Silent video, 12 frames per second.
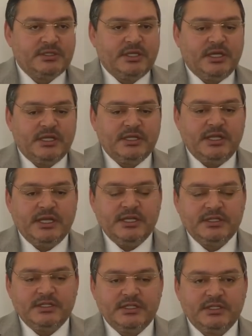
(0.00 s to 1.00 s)
Yani
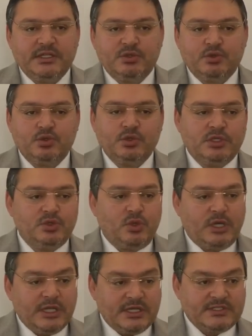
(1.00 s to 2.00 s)
elektrikten tutun ki
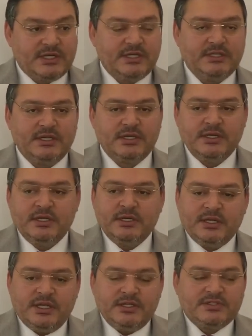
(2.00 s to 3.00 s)
doğalgaza kadar.
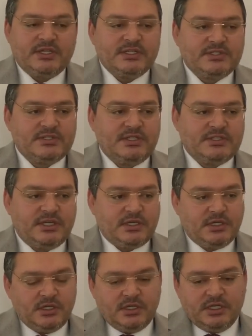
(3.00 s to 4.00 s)
Ya insan
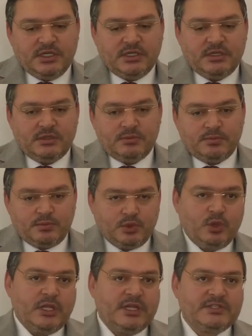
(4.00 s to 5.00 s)
ısınacak, e,
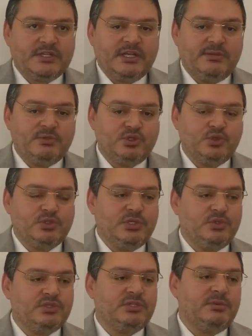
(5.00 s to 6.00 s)
Doğalgaza gelmiş yüzde
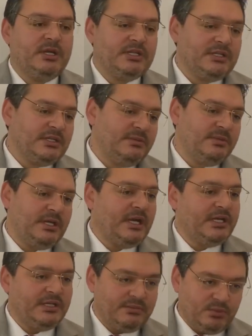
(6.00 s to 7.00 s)
126 gibi
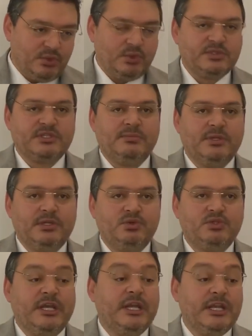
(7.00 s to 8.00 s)
aynı o zamlar.
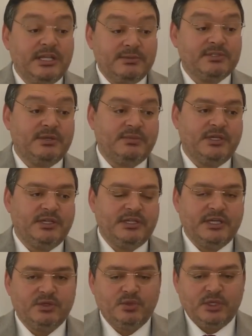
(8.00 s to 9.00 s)
Yüzde 50 gibi zam geldi
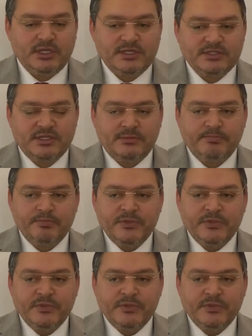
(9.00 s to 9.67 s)
yani doğalgaza.